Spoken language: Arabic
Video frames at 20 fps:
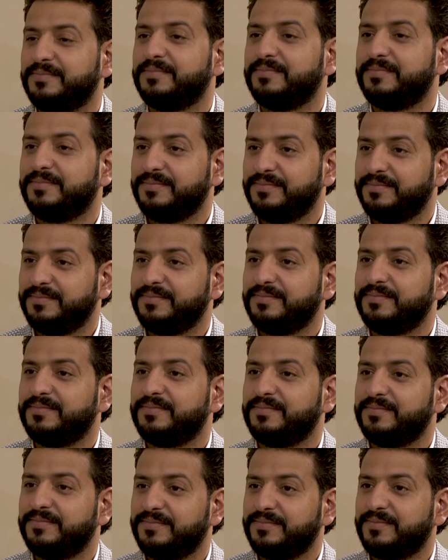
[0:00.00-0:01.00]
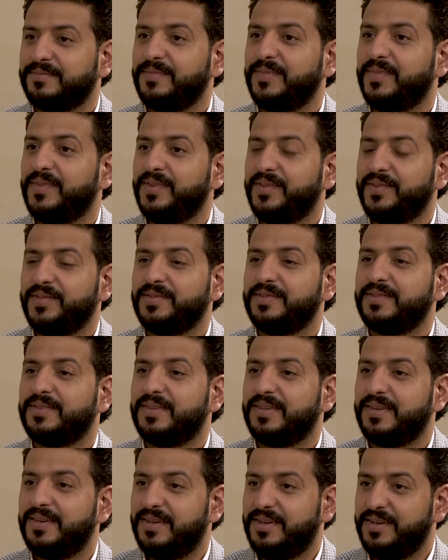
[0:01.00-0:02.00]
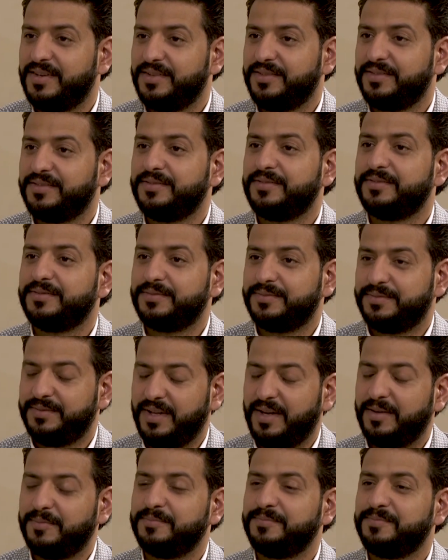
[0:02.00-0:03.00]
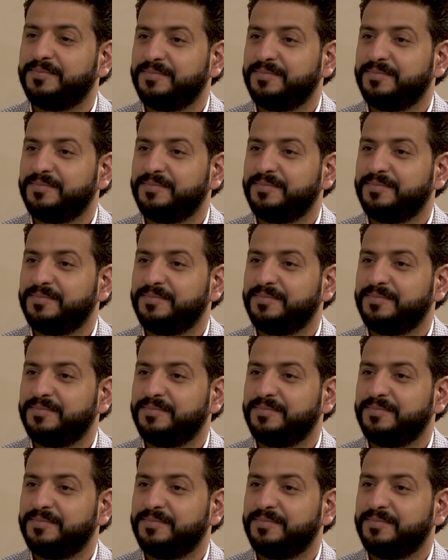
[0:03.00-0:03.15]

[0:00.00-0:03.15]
سنستحضر أي إلى أين نحن ذاهبون نعم. على من